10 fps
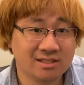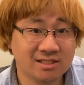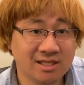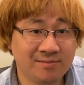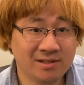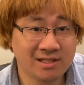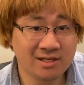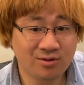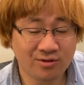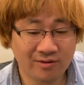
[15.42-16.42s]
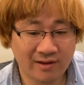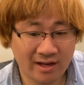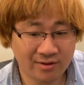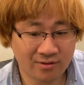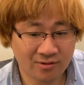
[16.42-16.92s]
い。ちなみに、これ
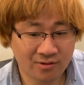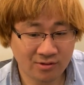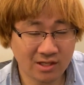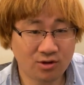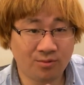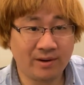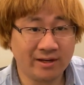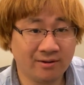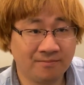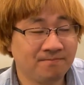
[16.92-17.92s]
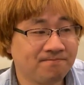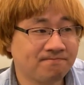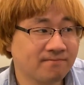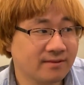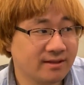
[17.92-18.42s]
は、あの、1個前の、
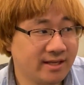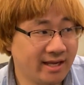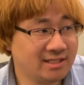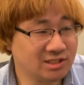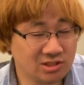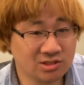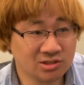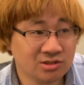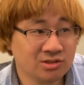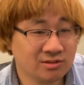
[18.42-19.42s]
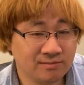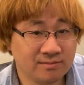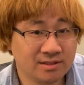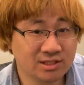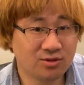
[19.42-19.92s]
刑事2
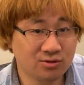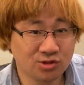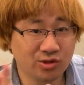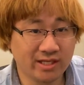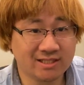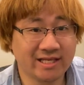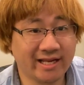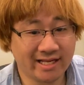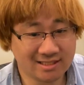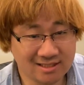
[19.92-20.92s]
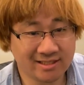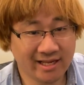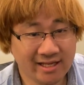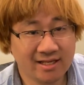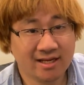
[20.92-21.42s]
漆黒の衝撃つかないやつですね。